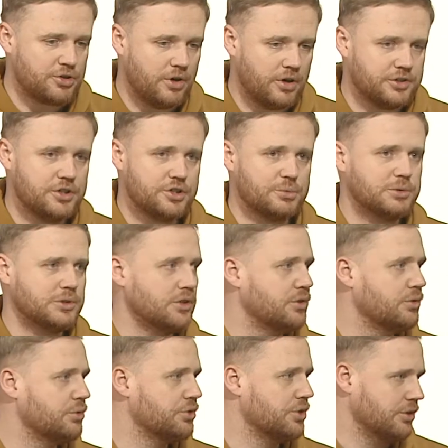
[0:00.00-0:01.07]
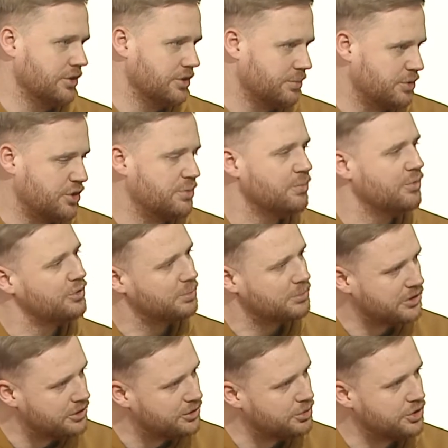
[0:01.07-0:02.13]
а где же молодежь, а где же, почему вот
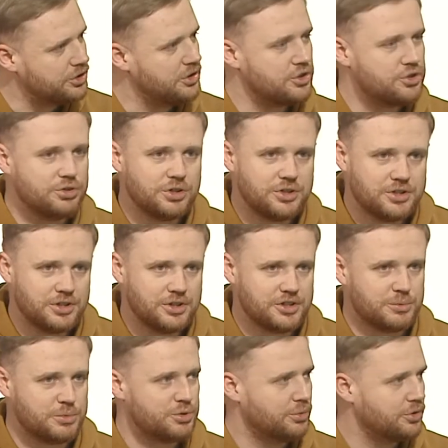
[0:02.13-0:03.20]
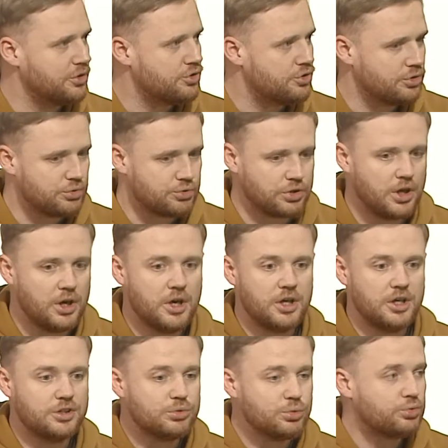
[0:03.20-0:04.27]
молодежи это ничего не интересно, почему это ничего не нужно. И тут